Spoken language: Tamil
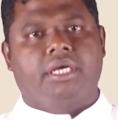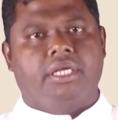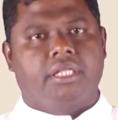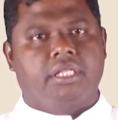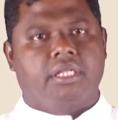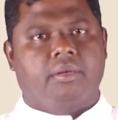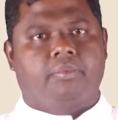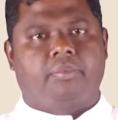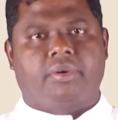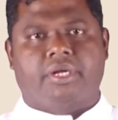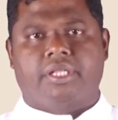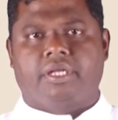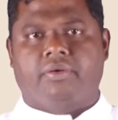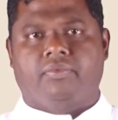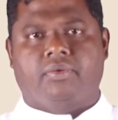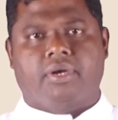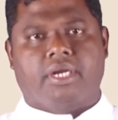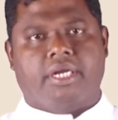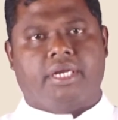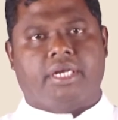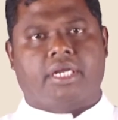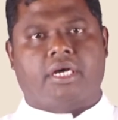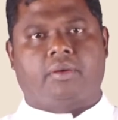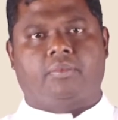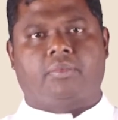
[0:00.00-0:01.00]
இந்த
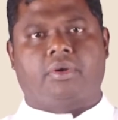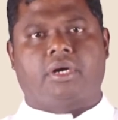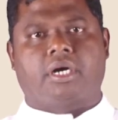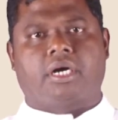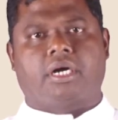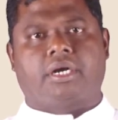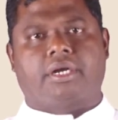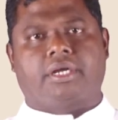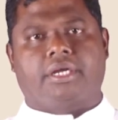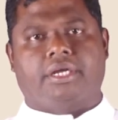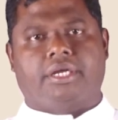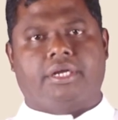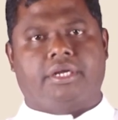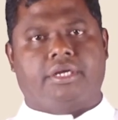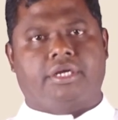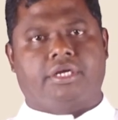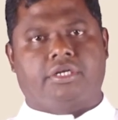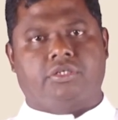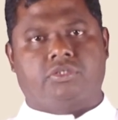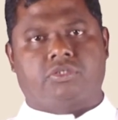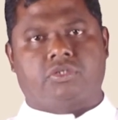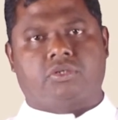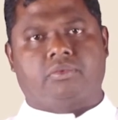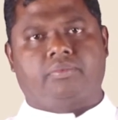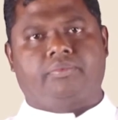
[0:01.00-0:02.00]
பதிவிலே நாம் காண
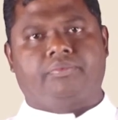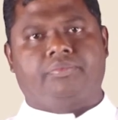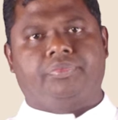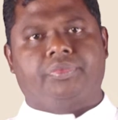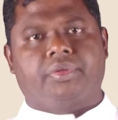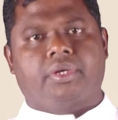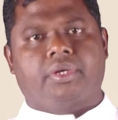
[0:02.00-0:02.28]
இருக்கின்றோம்